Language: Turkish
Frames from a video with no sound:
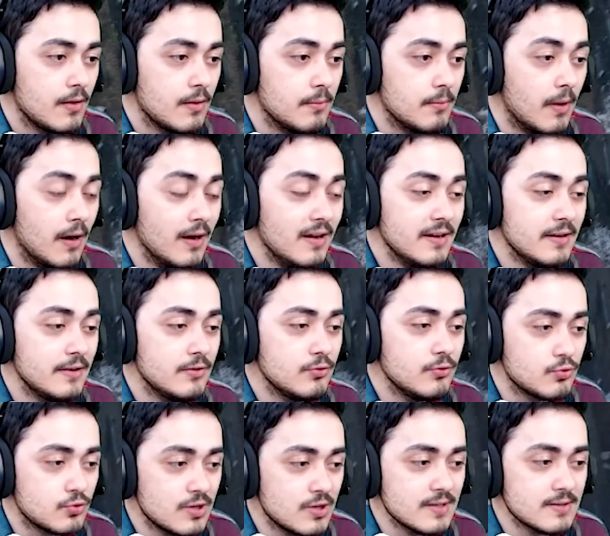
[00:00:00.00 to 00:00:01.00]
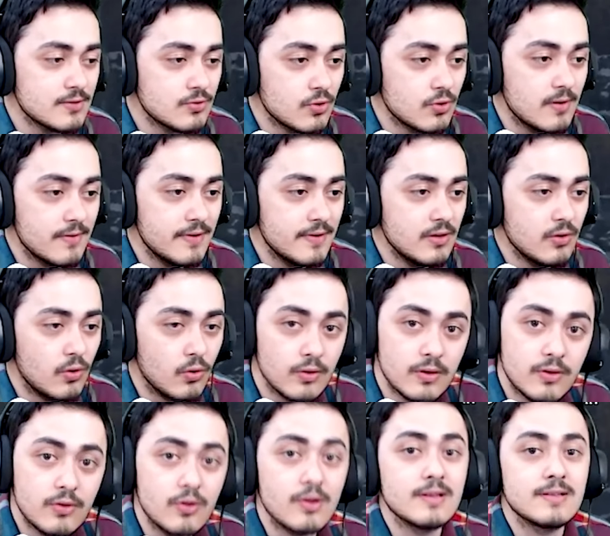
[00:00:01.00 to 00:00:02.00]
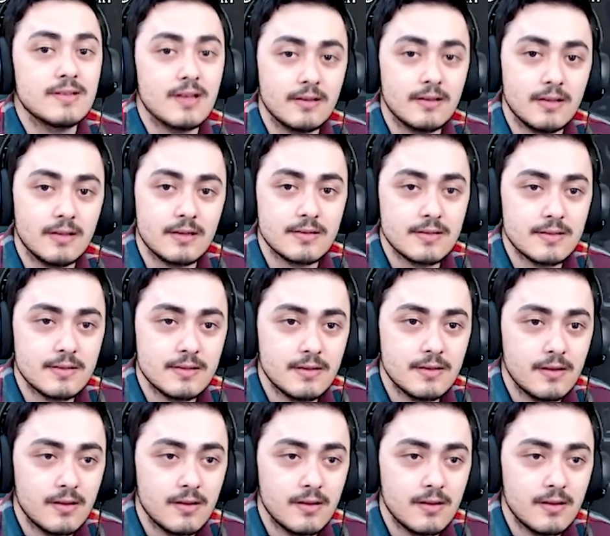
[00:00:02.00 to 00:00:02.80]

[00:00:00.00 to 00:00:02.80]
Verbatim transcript: Maliyeti yüksekse o evin ona göre satarsın.